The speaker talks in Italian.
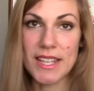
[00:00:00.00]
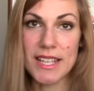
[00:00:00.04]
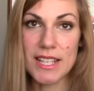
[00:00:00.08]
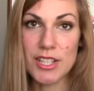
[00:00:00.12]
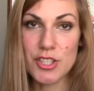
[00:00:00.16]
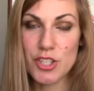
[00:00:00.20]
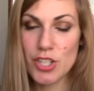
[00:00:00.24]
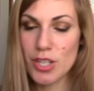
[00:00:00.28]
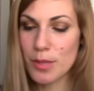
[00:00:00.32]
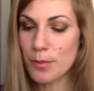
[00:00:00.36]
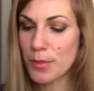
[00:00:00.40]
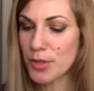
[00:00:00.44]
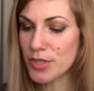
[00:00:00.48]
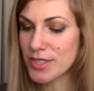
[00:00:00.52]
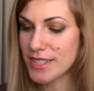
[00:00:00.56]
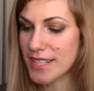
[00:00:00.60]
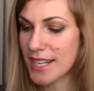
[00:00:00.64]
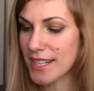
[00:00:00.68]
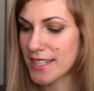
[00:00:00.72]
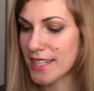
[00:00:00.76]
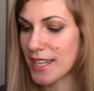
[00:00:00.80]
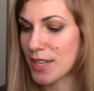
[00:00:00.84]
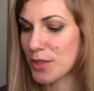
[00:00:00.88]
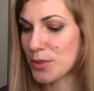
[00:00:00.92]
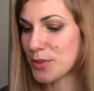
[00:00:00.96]
il cibo
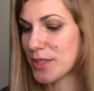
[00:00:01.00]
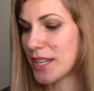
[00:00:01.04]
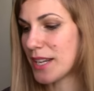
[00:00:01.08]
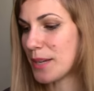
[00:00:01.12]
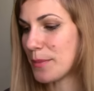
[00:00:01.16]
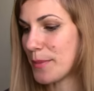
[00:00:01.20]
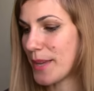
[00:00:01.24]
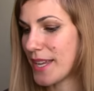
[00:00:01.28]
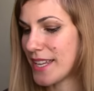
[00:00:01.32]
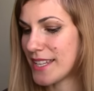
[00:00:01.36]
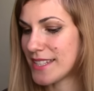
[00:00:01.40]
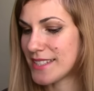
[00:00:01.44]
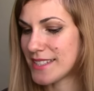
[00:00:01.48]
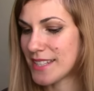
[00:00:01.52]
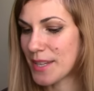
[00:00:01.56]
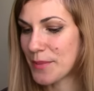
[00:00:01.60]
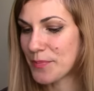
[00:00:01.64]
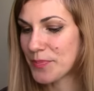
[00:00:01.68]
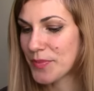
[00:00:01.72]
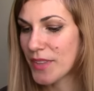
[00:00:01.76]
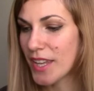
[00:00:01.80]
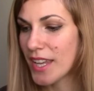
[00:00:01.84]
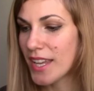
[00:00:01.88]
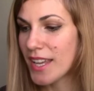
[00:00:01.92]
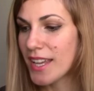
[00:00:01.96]
straniero del mese.
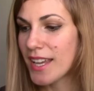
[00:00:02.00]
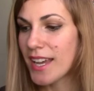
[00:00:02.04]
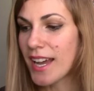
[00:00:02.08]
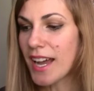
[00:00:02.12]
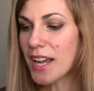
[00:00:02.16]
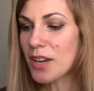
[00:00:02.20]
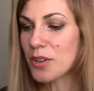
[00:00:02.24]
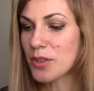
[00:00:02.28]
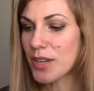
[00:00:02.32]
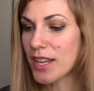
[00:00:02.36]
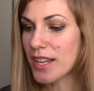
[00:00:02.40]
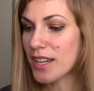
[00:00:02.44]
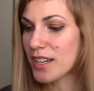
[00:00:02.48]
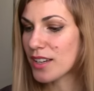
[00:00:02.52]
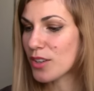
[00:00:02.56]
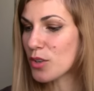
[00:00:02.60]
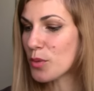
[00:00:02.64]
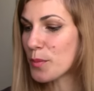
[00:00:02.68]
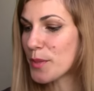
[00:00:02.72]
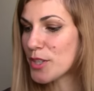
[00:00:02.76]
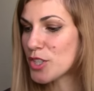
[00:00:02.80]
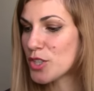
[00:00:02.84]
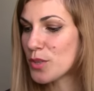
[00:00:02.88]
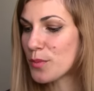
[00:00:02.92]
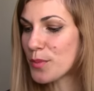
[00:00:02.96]
Allora,
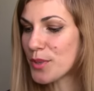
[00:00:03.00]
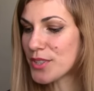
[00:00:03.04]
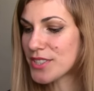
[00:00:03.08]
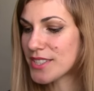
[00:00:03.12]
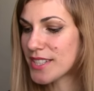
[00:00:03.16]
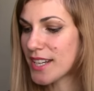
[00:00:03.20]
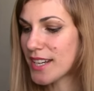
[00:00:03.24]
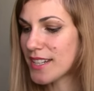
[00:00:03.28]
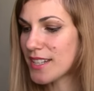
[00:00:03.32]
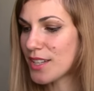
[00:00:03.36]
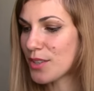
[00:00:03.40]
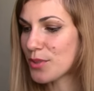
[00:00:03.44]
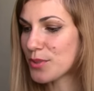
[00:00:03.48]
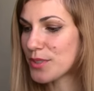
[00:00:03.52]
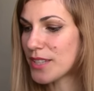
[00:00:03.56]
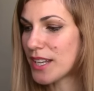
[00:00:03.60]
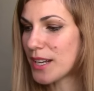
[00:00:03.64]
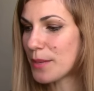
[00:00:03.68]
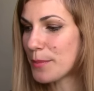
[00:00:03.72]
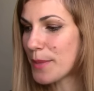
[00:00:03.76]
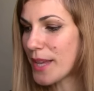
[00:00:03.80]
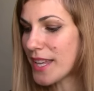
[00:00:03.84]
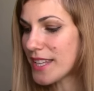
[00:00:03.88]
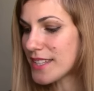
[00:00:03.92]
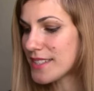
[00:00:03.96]
come cibo straniero del
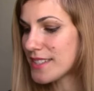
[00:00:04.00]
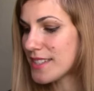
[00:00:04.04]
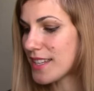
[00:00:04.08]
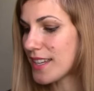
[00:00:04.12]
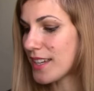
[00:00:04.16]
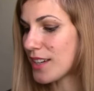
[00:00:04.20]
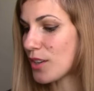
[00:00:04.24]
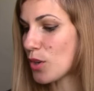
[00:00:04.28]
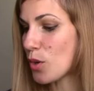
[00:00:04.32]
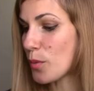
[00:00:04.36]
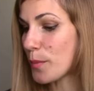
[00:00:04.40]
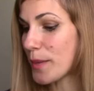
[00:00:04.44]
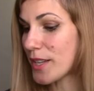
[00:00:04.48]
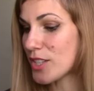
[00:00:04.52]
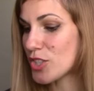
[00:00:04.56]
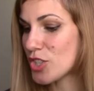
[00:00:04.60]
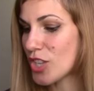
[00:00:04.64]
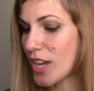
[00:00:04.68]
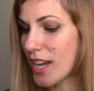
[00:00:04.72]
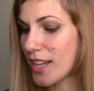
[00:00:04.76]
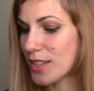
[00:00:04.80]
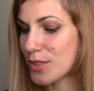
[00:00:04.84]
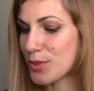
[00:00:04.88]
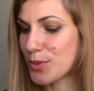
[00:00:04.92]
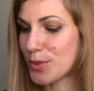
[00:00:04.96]
mese ho
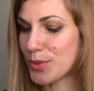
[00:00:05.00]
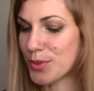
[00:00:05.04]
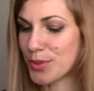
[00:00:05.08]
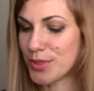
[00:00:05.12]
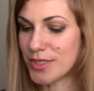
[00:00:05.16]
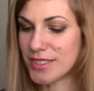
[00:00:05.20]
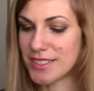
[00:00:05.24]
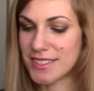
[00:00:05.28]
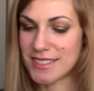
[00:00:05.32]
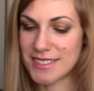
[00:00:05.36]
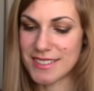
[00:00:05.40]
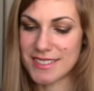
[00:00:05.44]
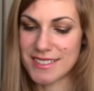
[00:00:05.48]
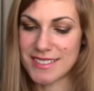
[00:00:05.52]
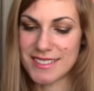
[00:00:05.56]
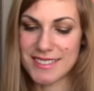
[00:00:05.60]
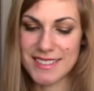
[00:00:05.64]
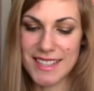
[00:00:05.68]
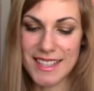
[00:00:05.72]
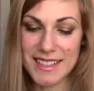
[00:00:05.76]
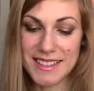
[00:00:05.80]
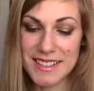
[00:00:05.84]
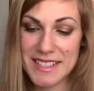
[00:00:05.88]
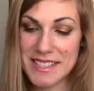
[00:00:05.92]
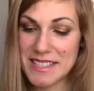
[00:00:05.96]
mangiato eh,
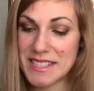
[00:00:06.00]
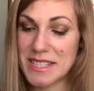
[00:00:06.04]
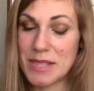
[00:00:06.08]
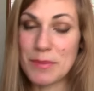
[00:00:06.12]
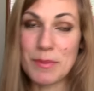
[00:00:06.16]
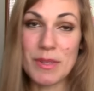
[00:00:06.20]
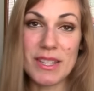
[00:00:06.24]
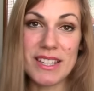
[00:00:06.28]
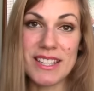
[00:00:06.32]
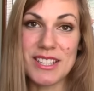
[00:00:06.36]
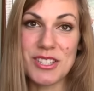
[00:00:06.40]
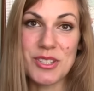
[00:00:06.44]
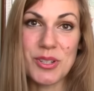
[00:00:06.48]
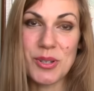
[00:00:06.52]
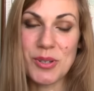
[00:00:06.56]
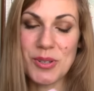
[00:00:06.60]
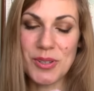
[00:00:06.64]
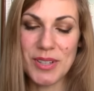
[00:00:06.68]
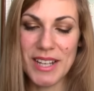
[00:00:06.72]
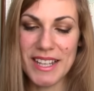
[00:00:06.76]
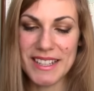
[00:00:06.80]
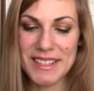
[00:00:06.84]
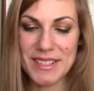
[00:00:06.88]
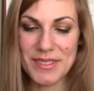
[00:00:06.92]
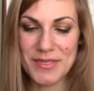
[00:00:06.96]
tantissimi
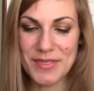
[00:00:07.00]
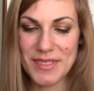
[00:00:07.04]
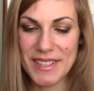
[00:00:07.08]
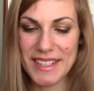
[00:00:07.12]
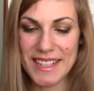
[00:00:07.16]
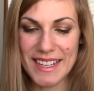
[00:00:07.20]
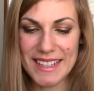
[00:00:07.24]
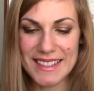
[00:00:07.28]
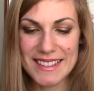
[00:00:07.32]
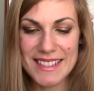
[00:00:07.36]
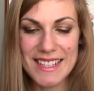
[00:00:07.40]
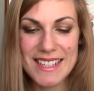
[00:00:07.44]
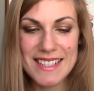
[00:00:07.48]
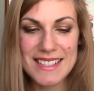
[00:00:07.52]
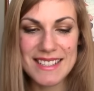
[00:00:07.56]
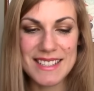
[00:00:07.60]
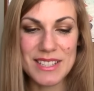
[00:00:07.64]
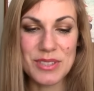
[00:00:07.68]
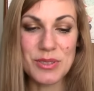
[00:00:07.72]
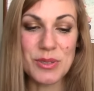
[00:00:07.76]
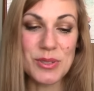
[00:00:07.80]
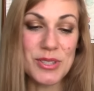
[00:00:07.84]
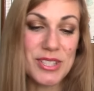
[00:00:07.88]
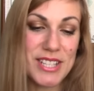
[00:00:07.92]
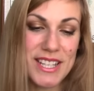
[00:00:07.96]
cioccolati finlandesi,
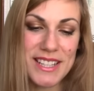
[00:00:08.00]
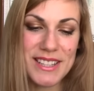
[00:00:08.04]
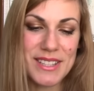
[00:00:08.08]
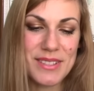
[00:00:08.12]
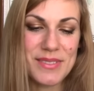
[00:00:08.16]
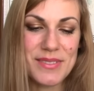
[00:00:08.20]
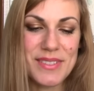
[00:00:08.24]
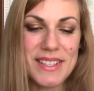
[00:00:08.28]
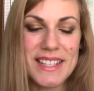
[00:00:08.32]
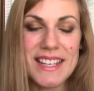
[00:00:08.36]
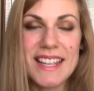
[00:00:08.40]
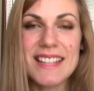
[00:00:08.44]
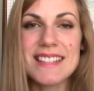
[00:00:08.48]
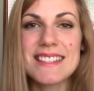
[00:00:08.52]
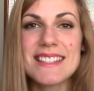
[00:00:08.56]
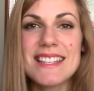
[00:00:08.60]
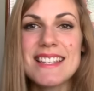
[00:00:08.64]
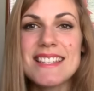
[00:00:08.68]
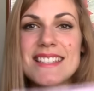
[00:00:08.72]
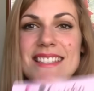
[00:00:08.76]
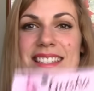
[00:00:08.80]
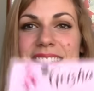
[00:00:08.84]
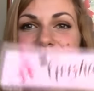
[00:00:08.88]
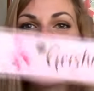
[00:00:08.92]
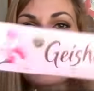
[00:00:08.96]
dolcetti
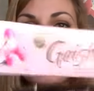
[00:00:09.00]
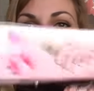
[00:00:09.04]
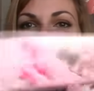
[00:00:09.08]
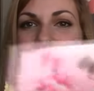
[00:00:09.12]
finlandesi